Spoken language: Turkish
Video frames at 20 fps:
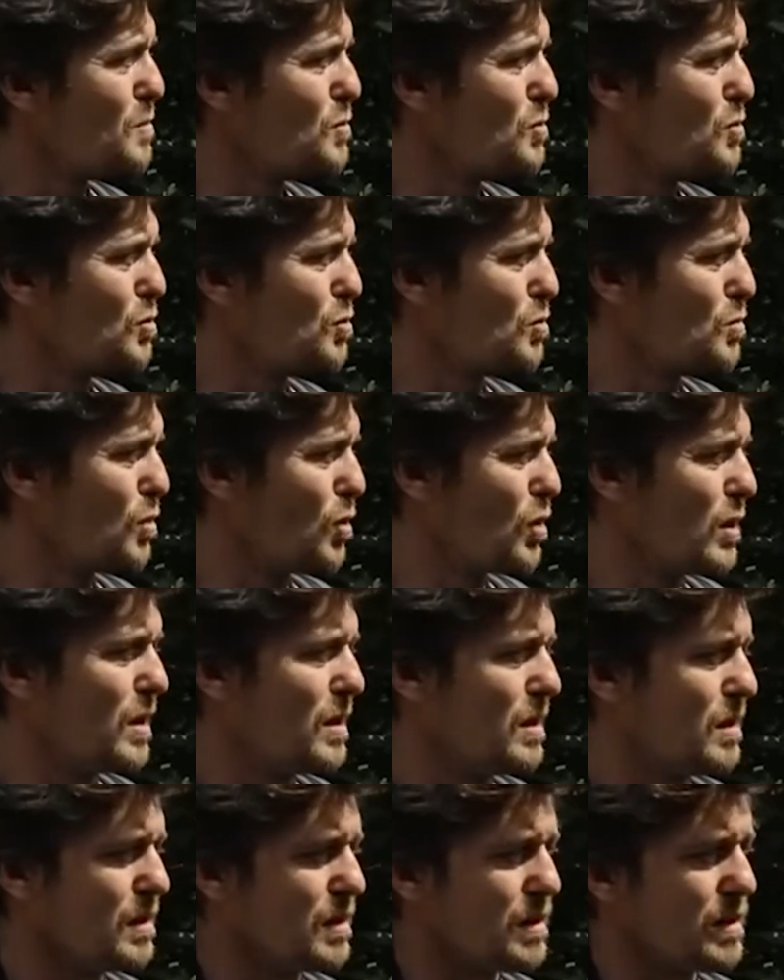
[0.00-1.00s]
bütün böyle
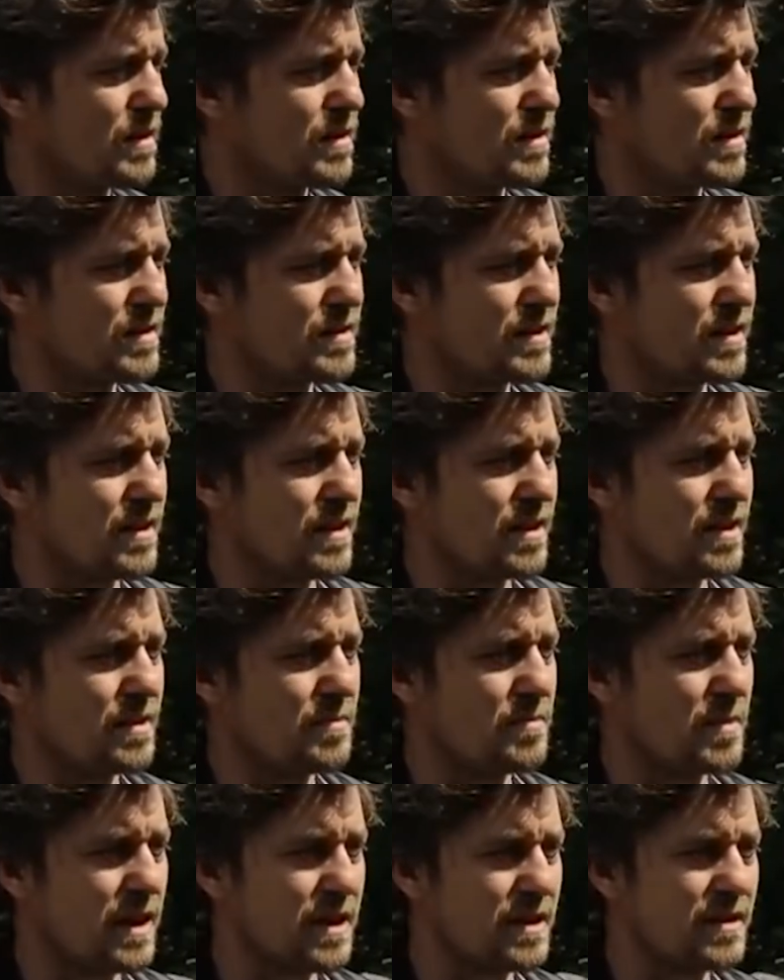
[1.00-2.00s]
e,
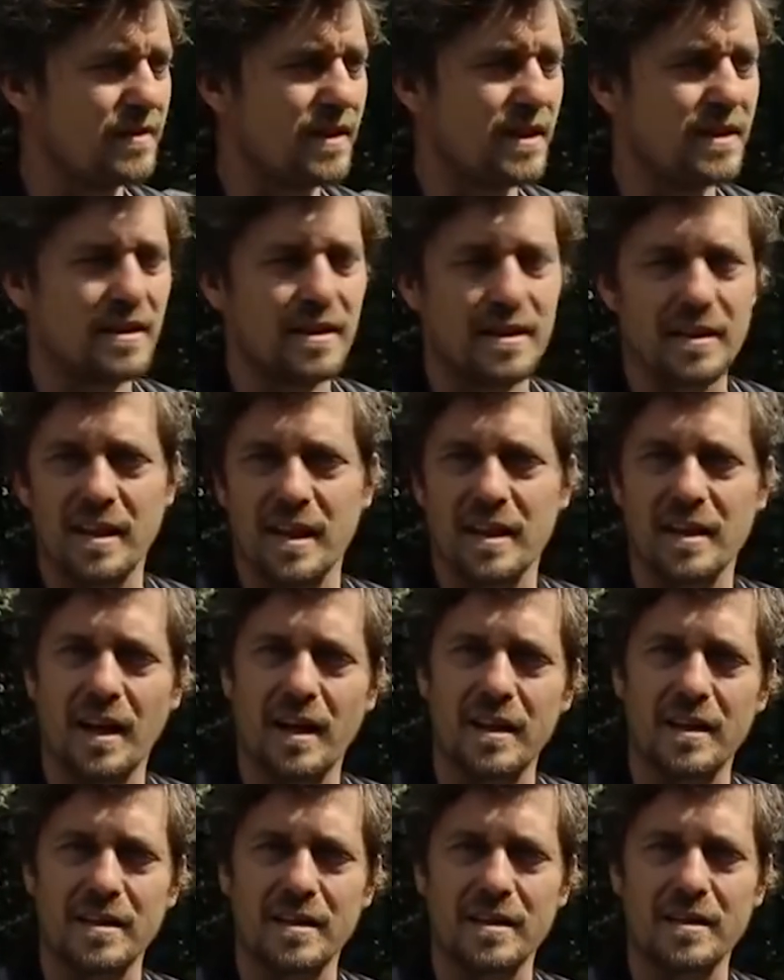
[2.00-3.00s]
sarayın merdivenlerin
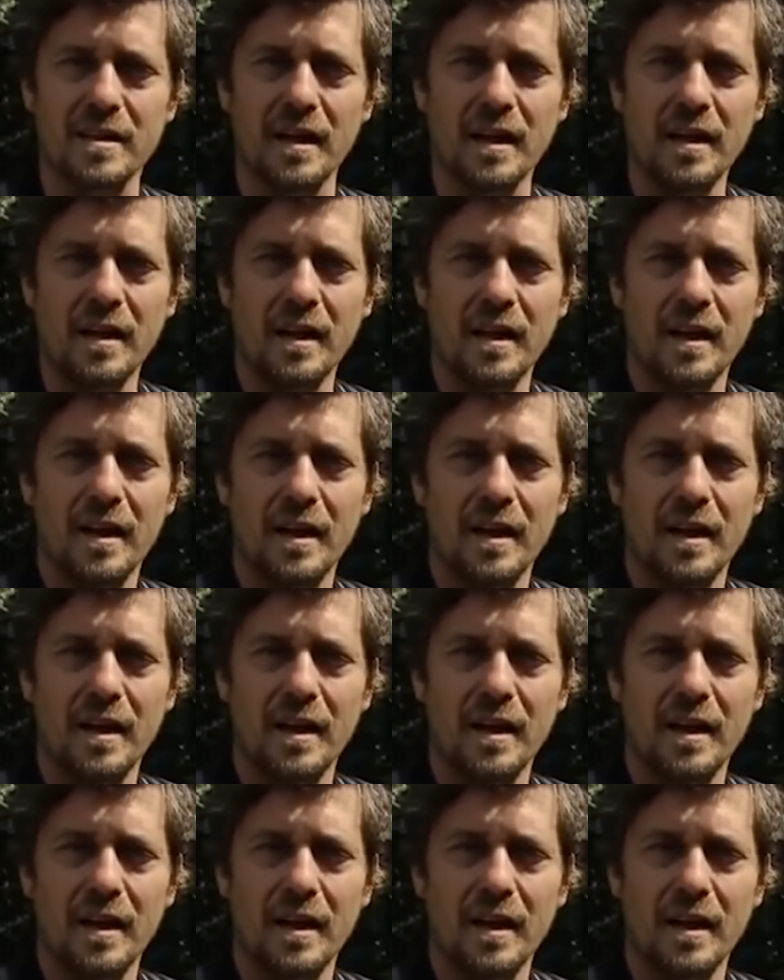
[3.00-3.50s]
kenarlarından